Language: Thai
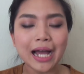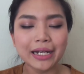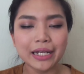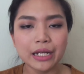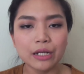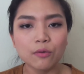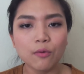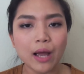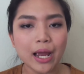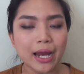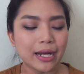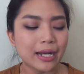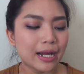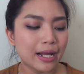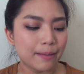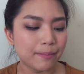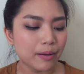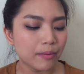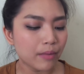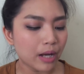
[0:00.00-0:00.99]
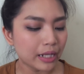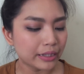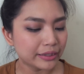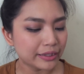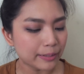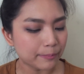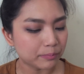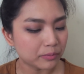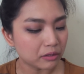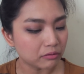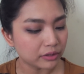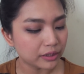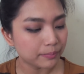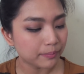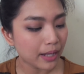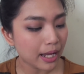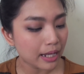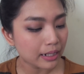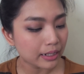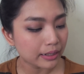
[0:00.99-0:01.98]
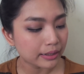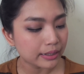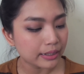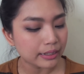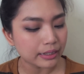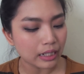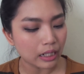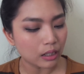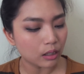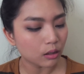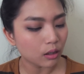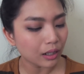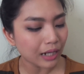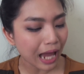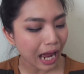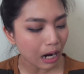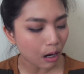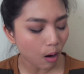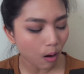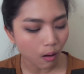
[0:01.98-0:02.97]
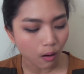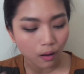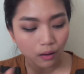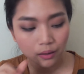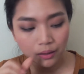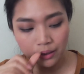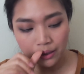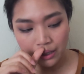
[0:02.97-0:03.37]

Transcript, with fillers: มาทิ้งไว้นะคะ ประมาณ 10-15 นาทีเนี่ย แล้วก็ล้างออก